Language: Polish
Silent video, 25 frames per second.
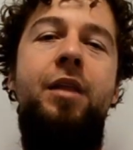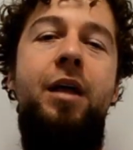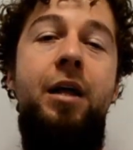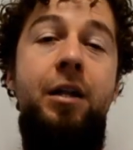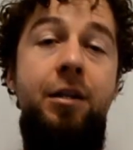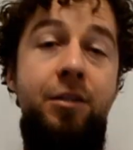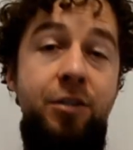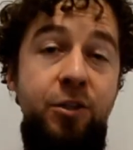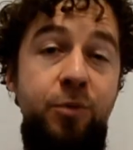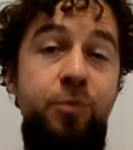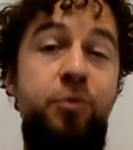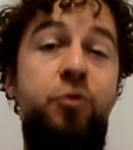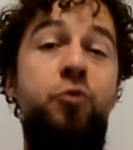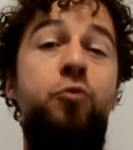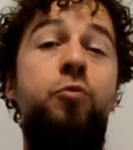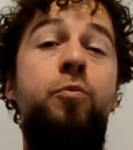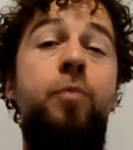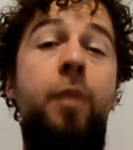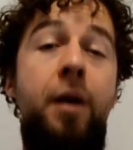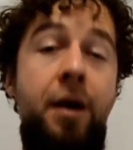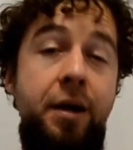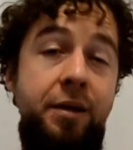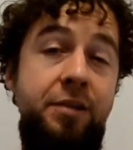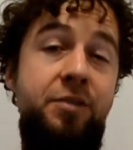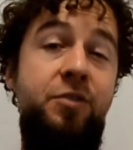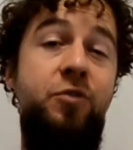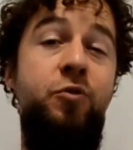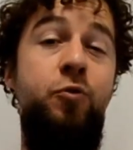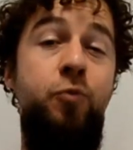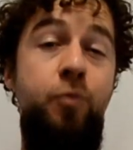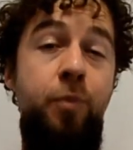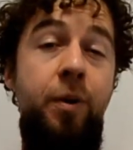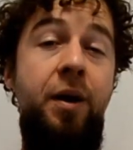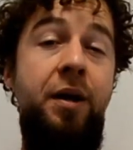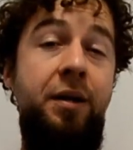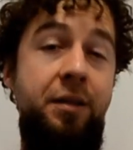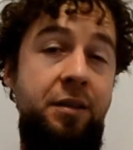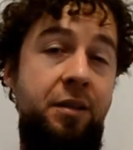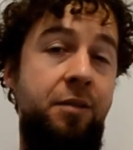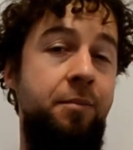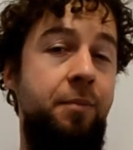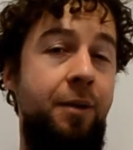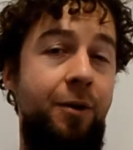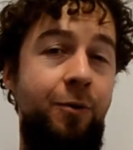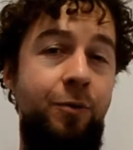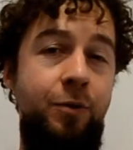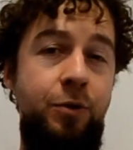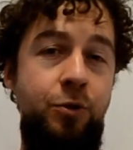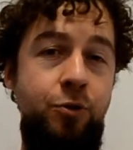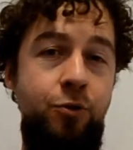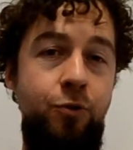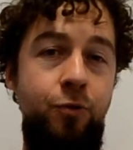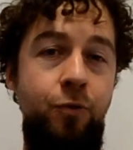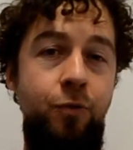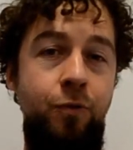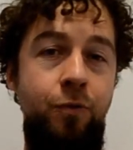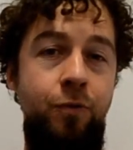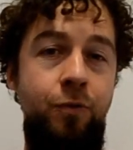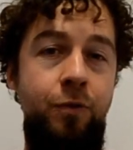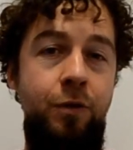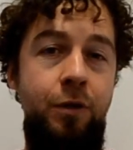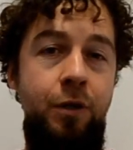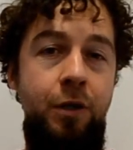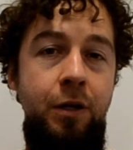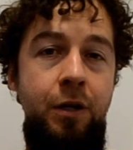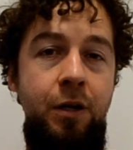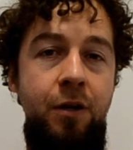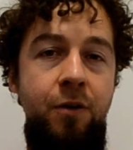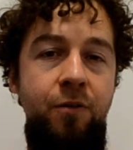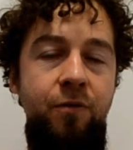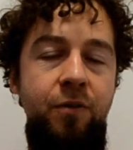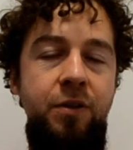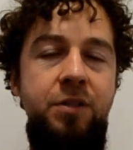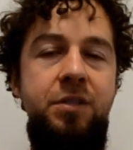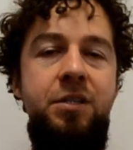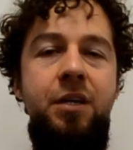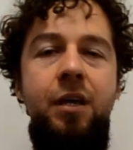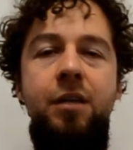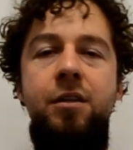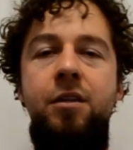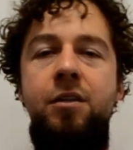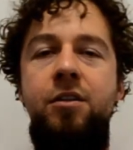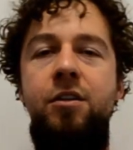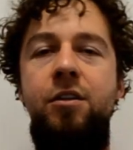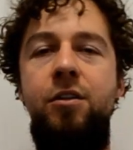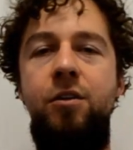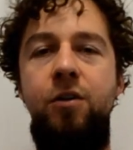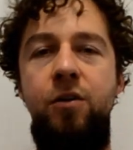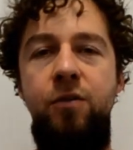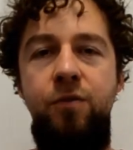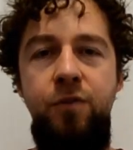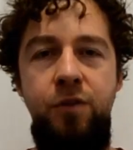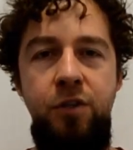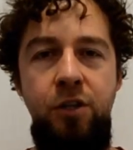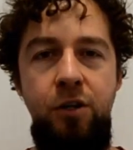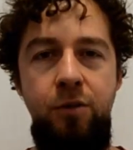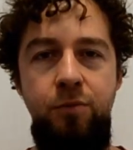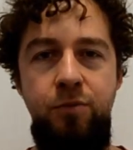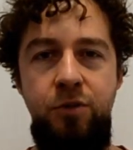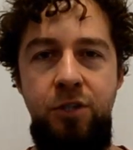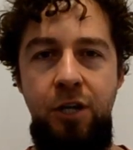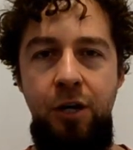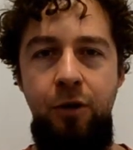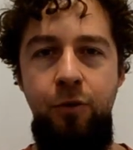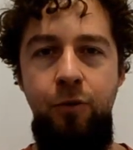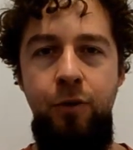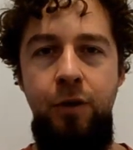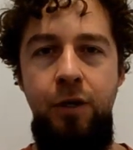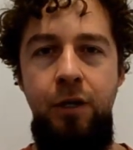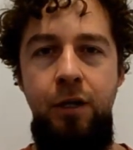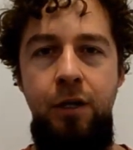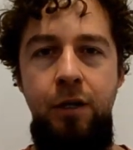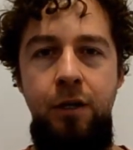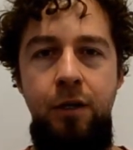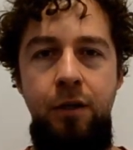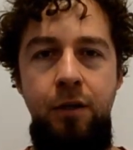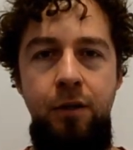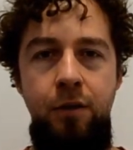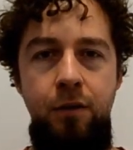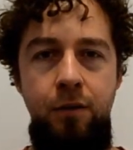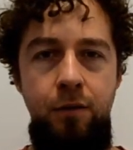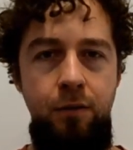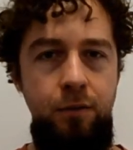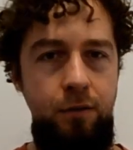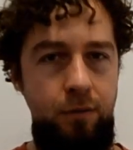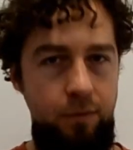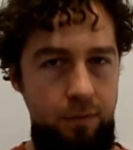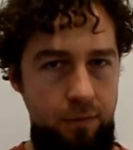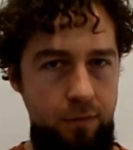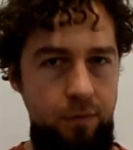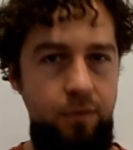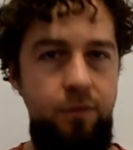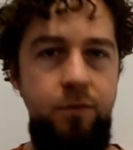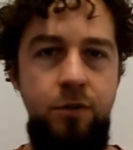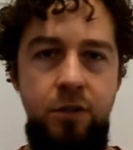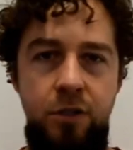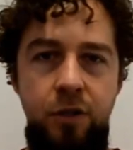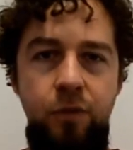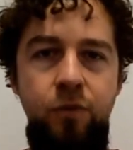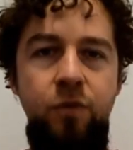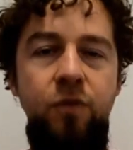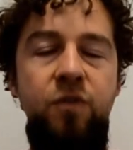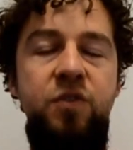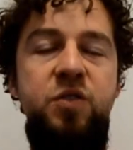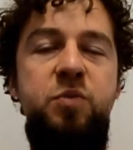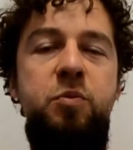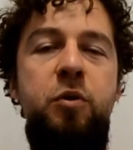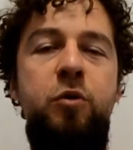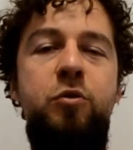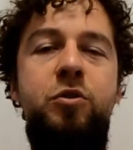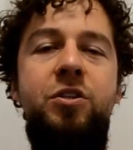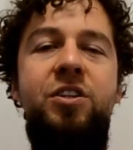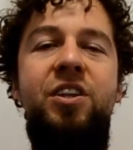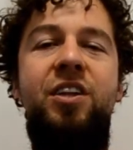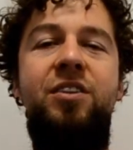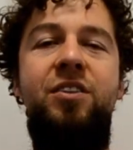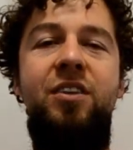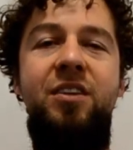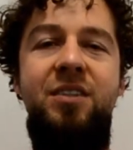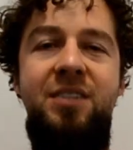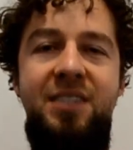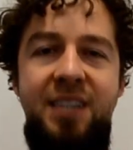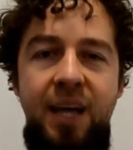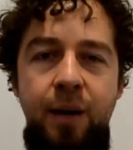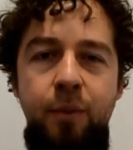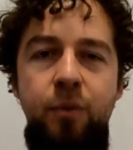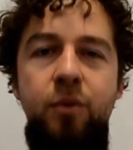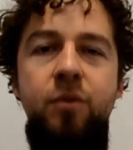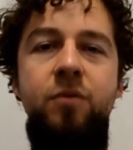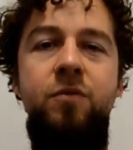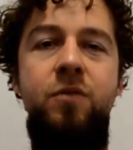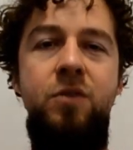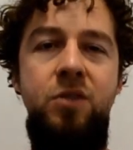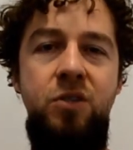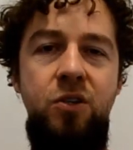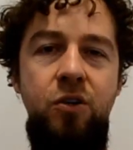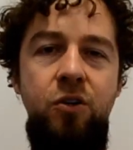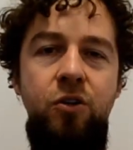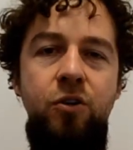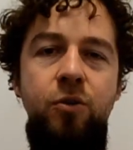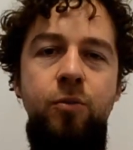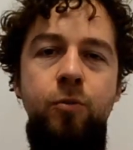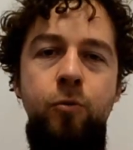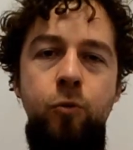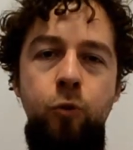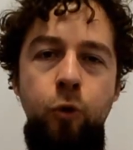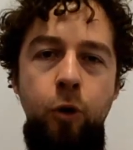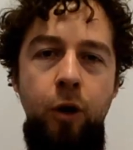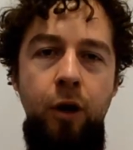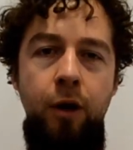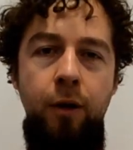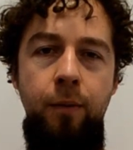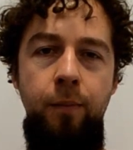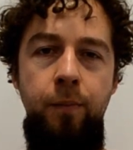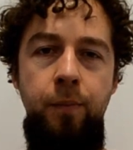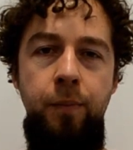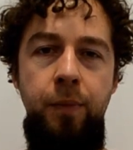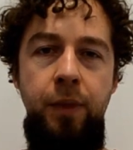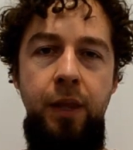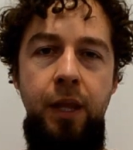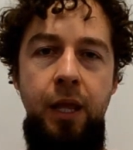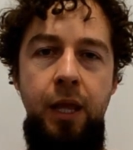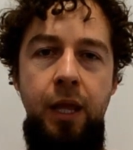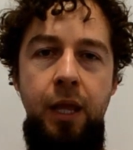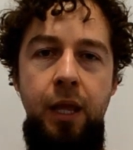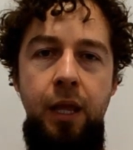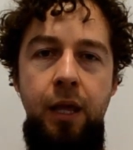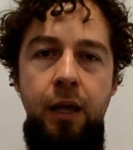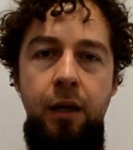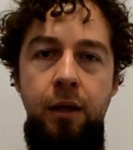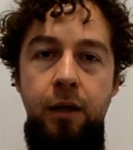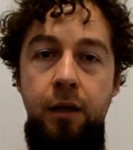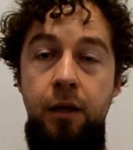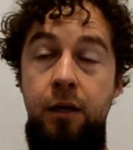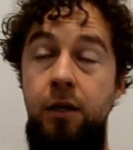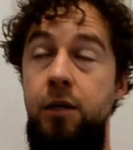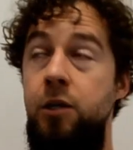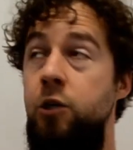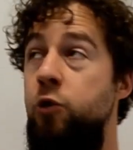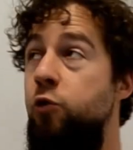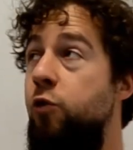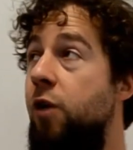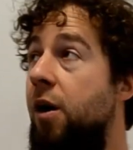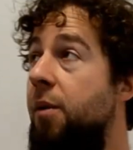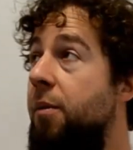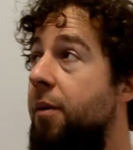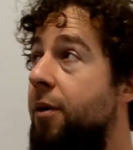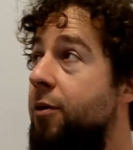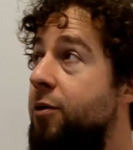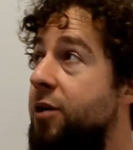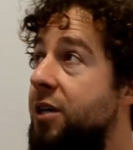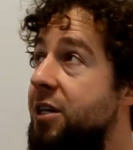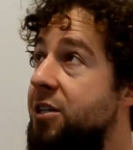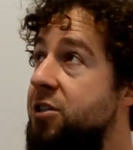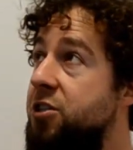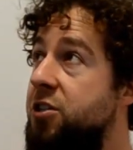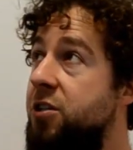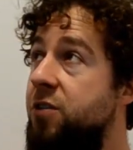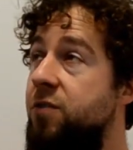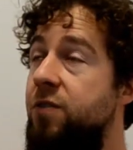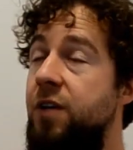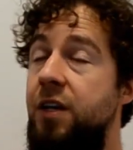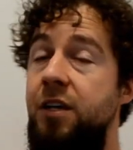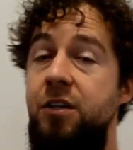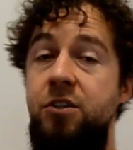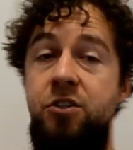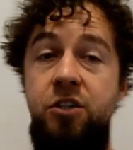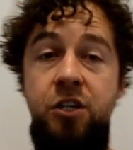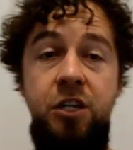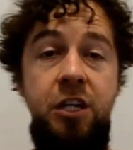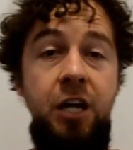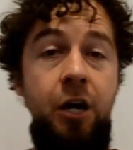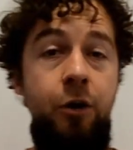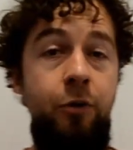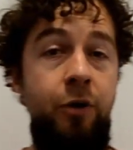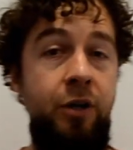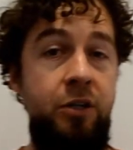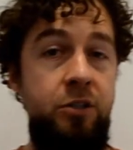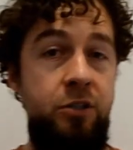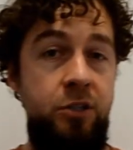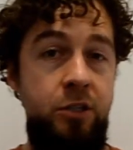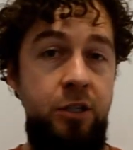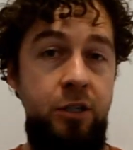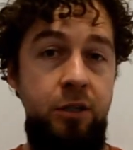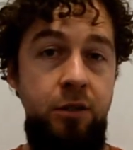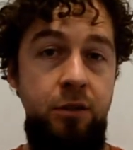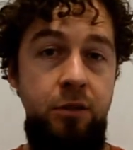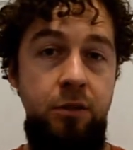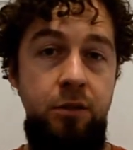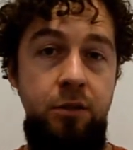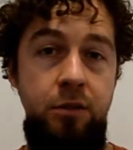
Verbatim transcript: Ale to był bardzo uparty mały żółw, więc kiedy tylko wydobrzał, znowu wspiął się na tę samą wysoką górę i ułamał jeszcze większe gałęzie